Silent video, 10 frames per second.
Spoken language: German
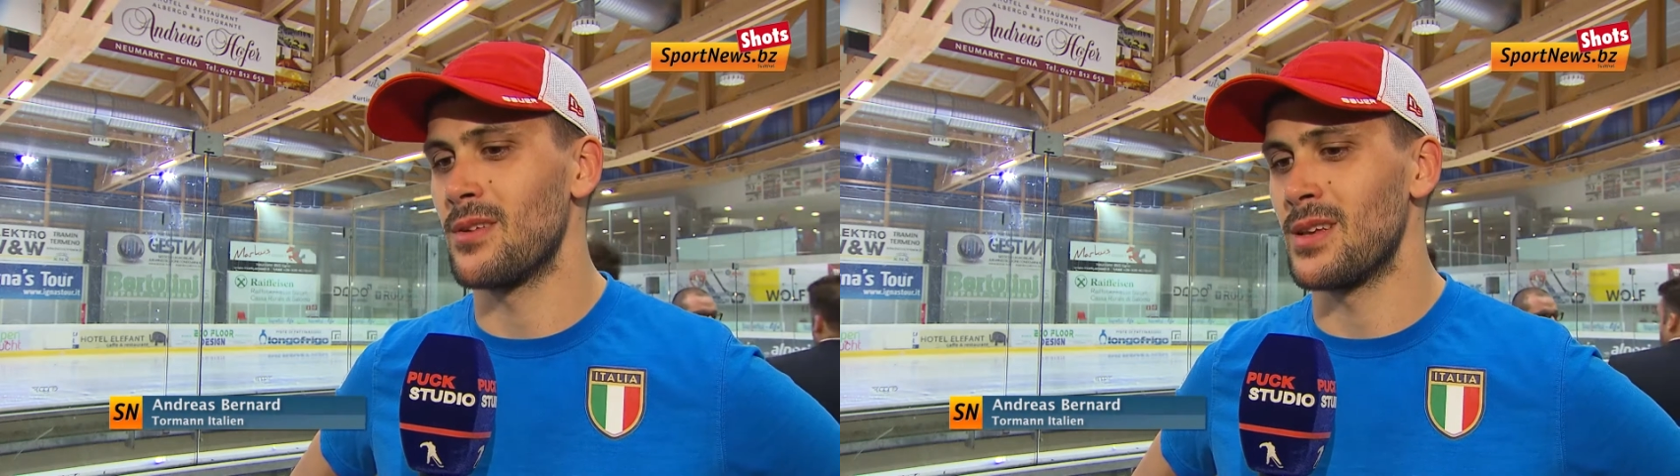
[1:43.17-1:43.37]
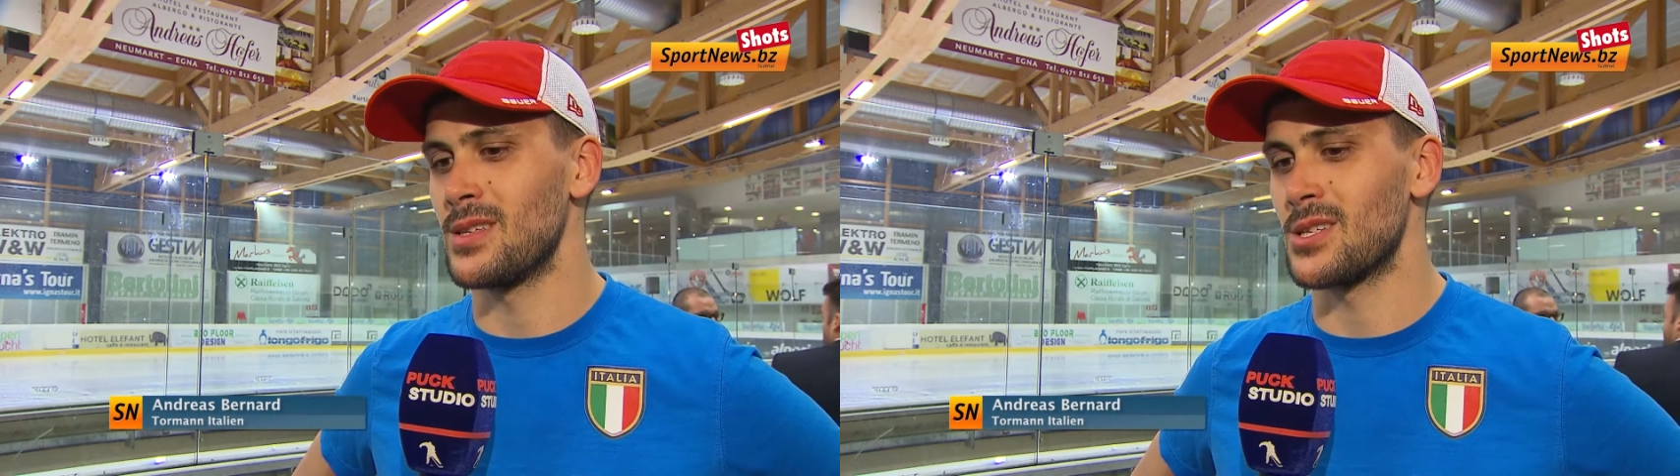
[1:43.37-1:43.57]

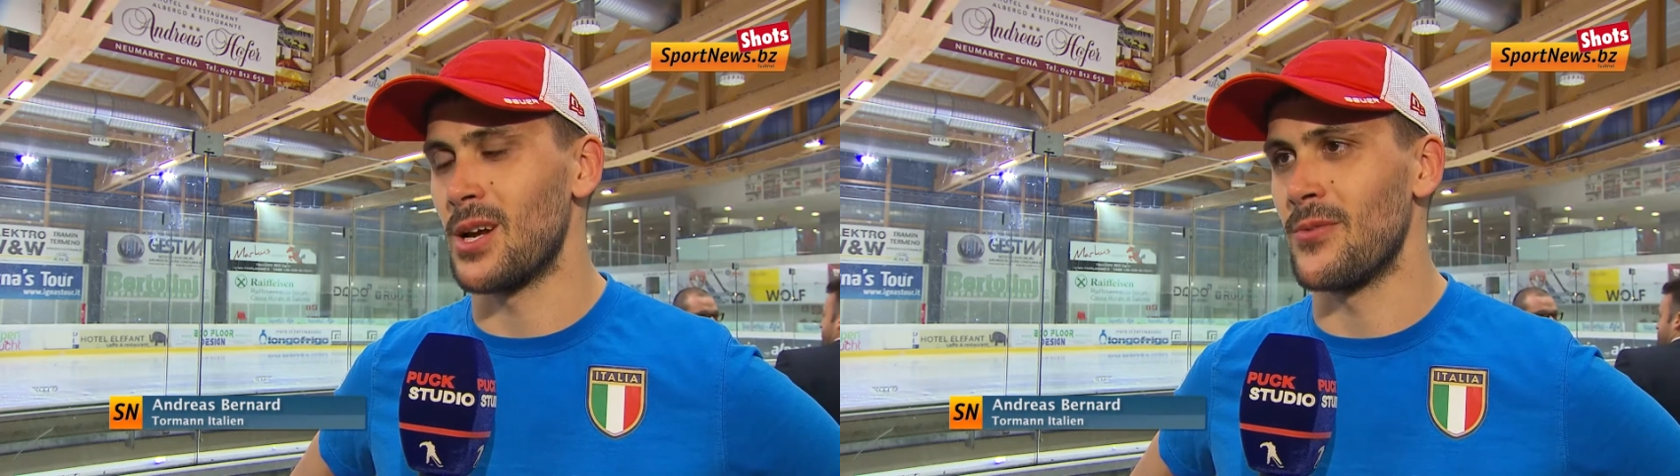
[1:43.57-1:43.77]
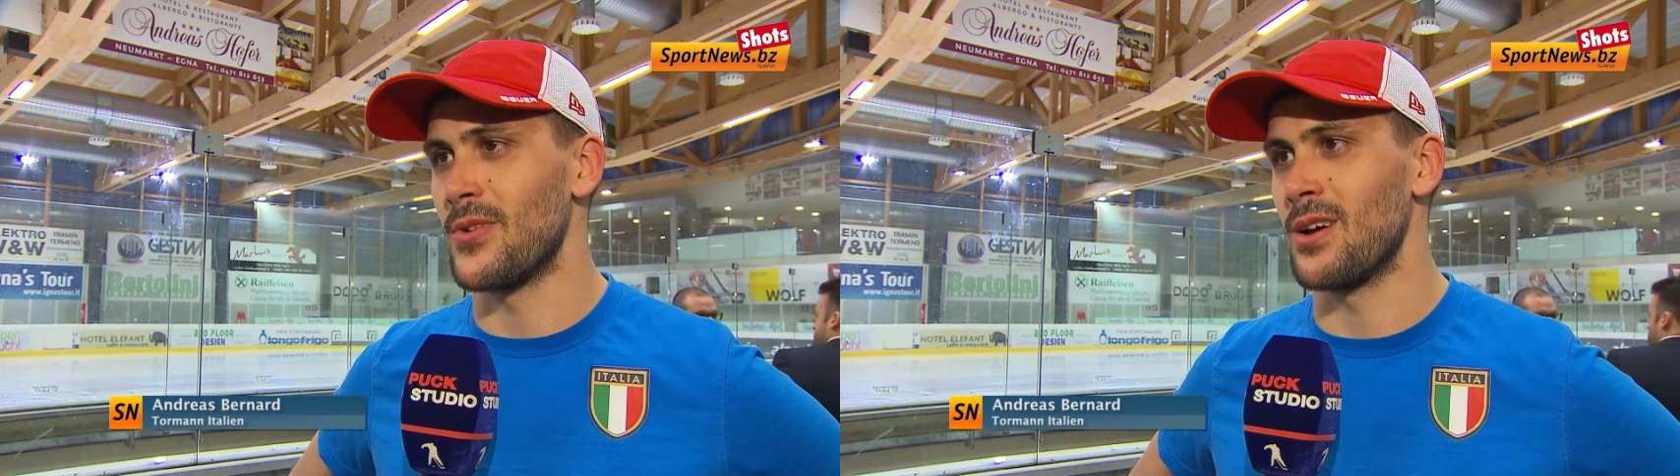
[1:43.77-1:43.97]
das ist
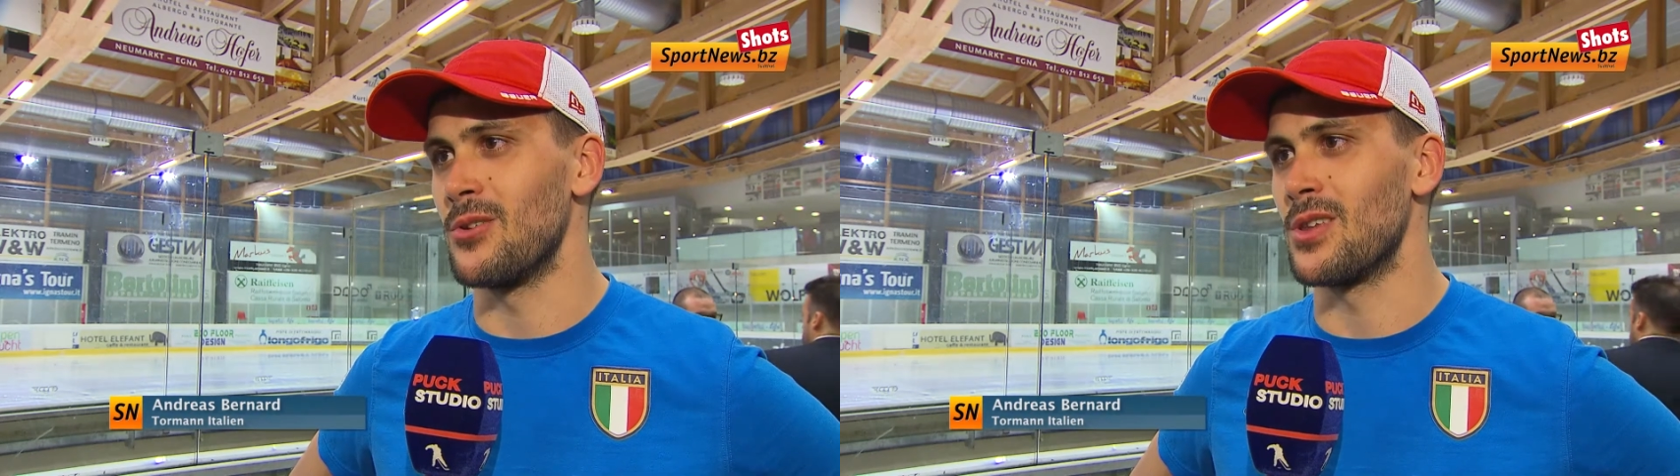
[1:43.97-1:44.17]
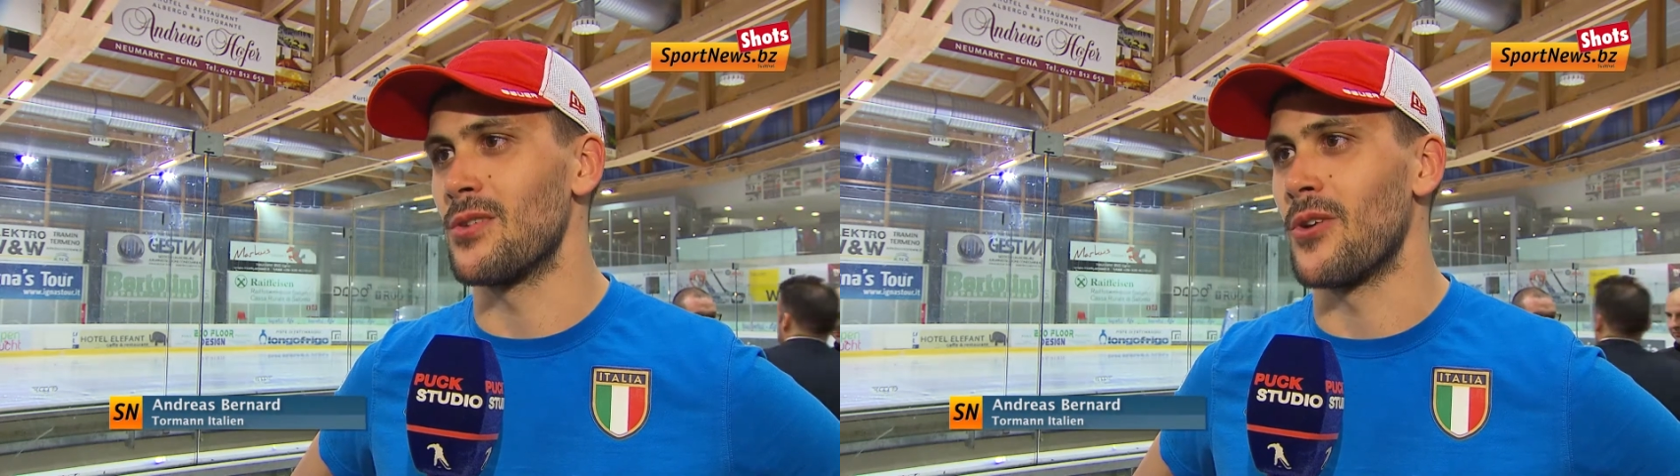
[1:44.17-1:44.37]
einfach eine
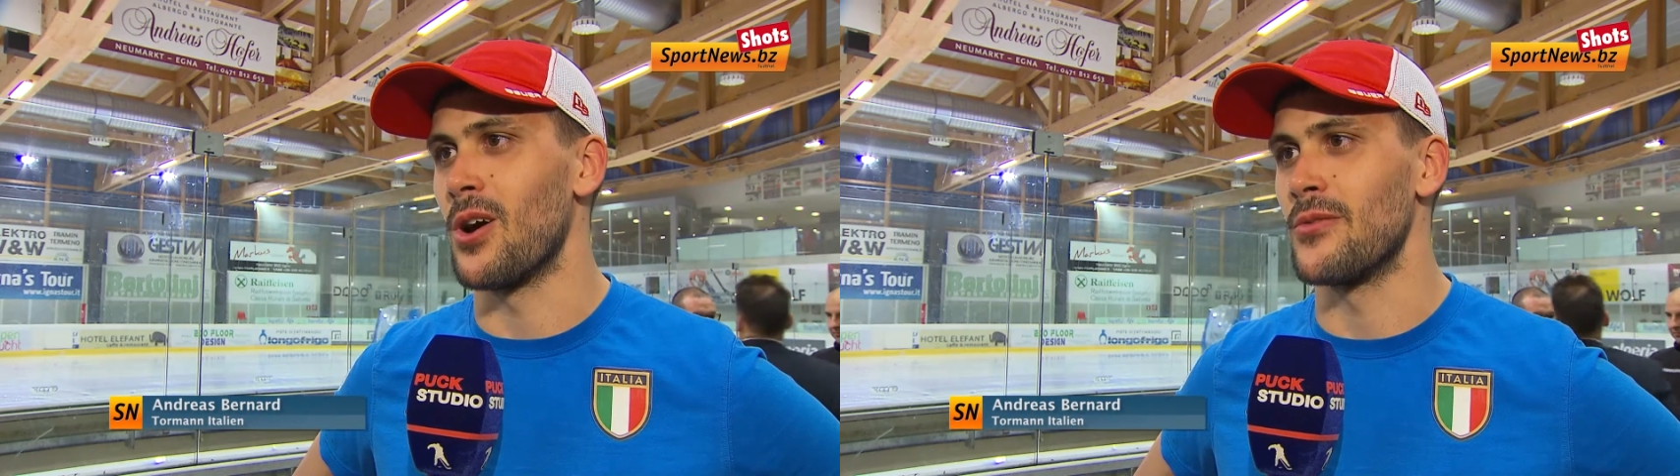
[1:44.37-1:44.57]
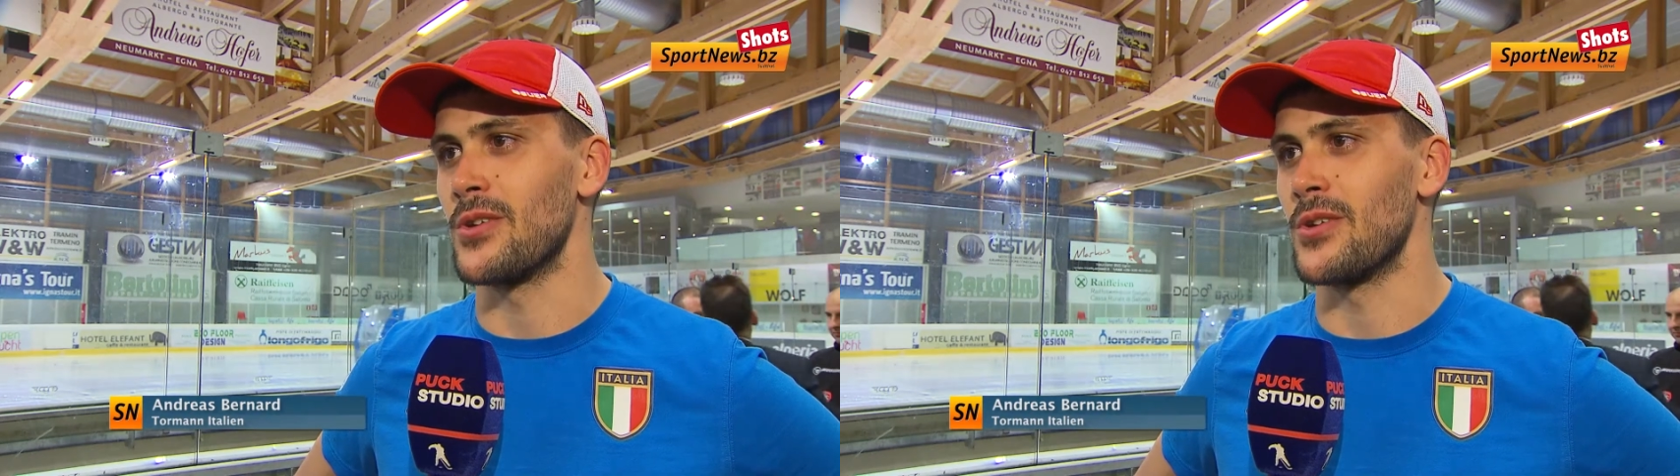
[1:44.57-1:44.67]
gute Erfahrung